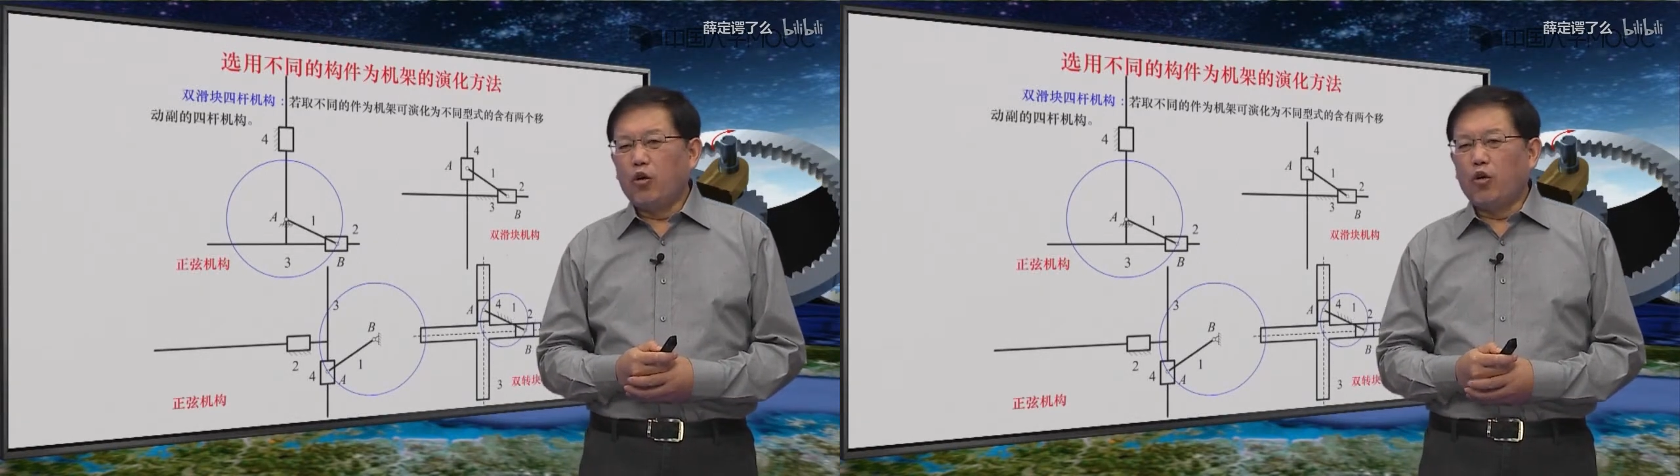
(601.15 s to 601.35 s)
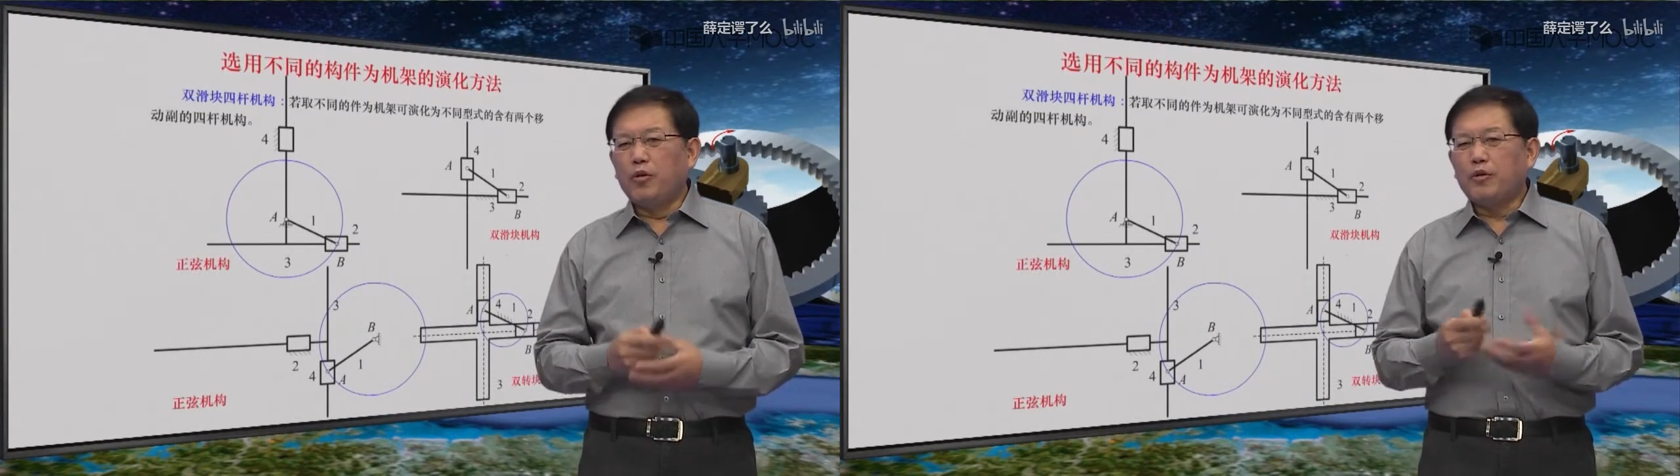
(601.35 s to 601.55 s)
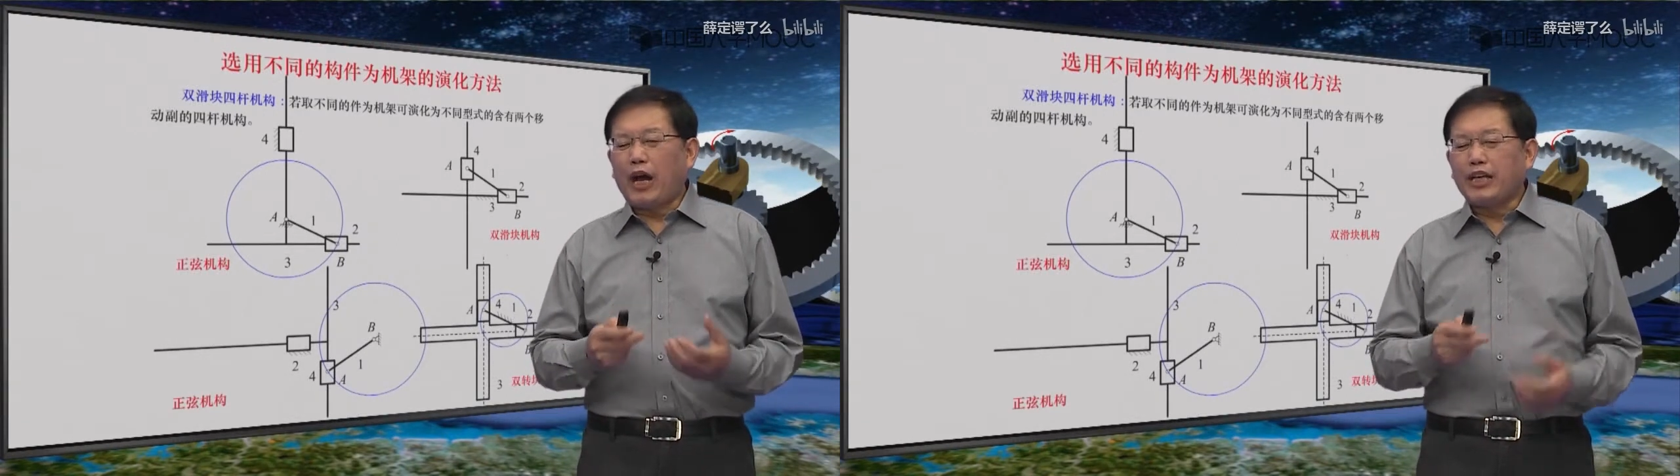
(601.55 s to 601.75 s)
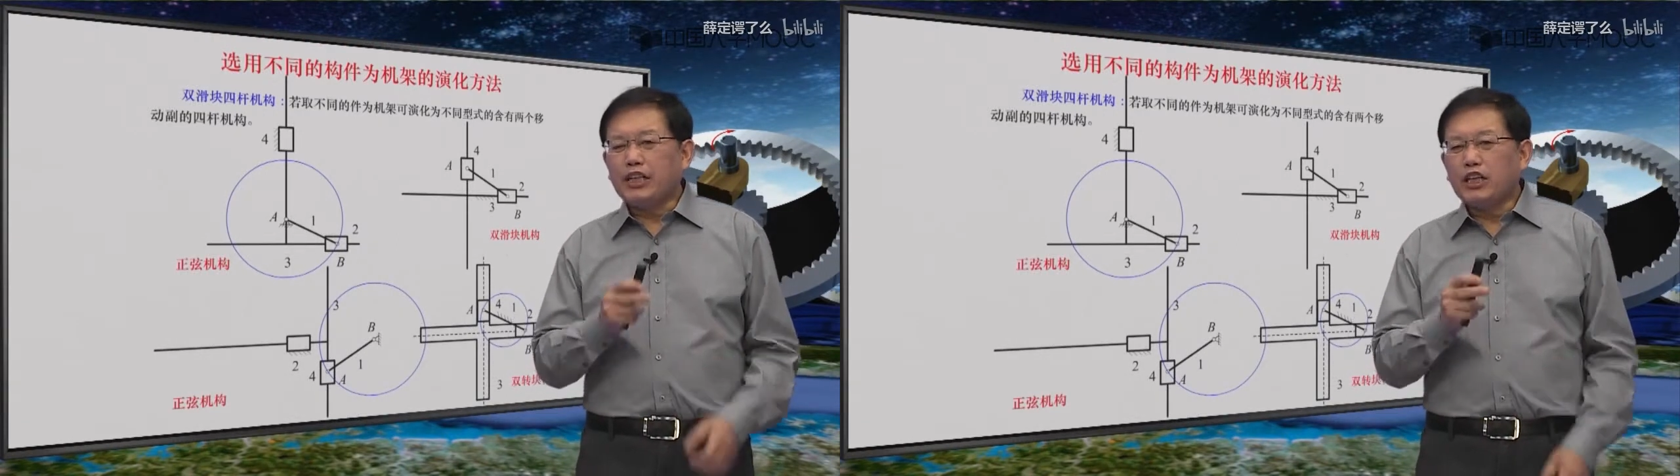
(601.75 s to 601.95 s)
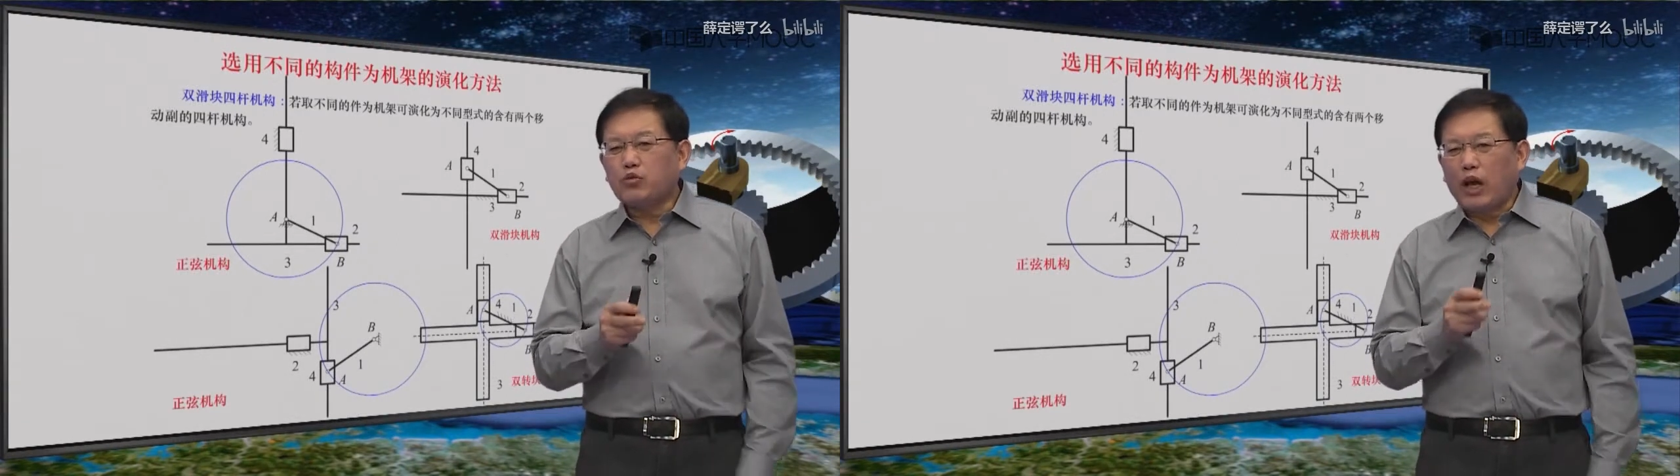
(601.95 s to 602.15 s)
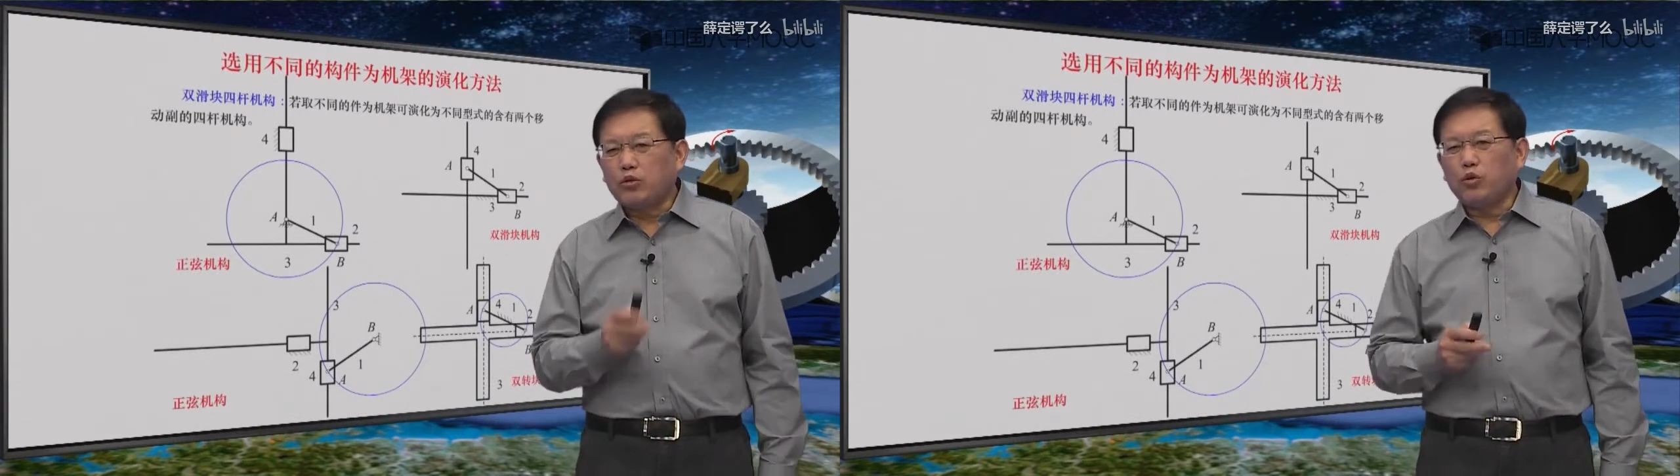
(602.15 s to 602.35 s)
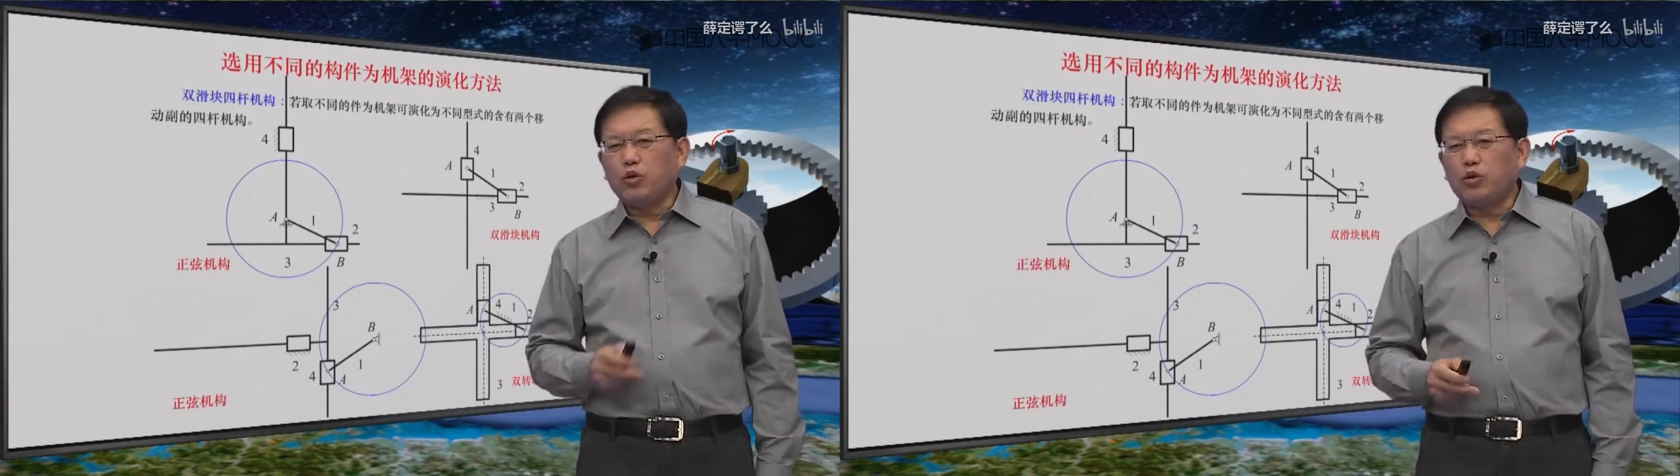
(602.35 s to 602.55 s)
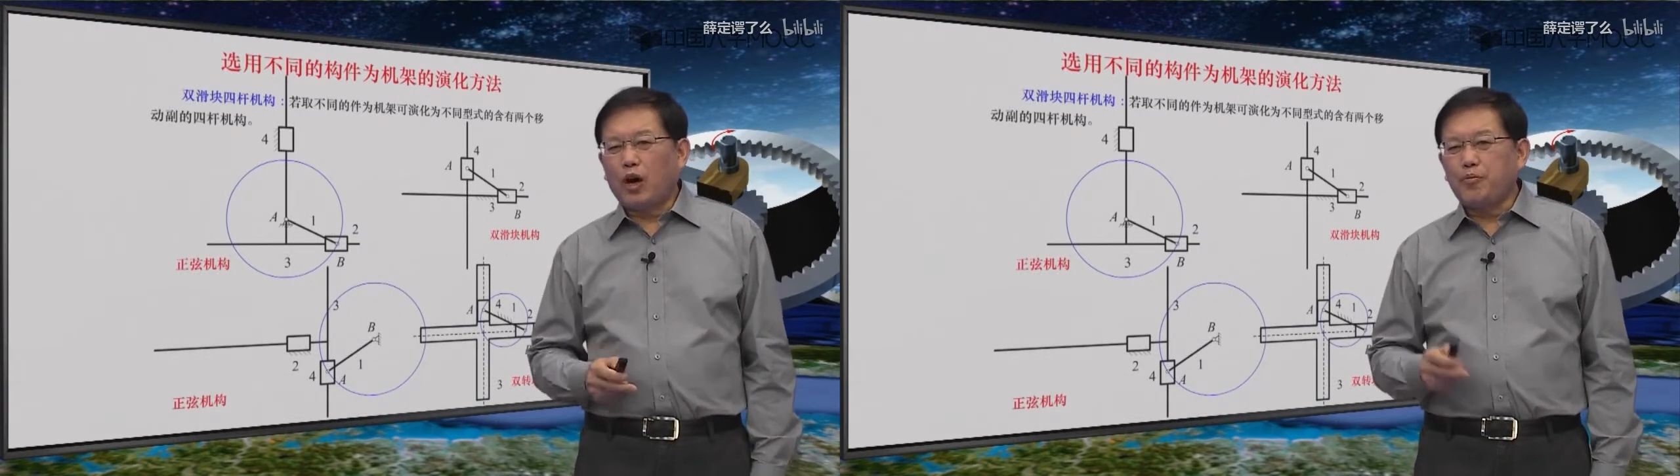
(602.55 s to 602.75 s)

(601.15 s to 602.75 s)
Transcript: 我们把一个转动运动啊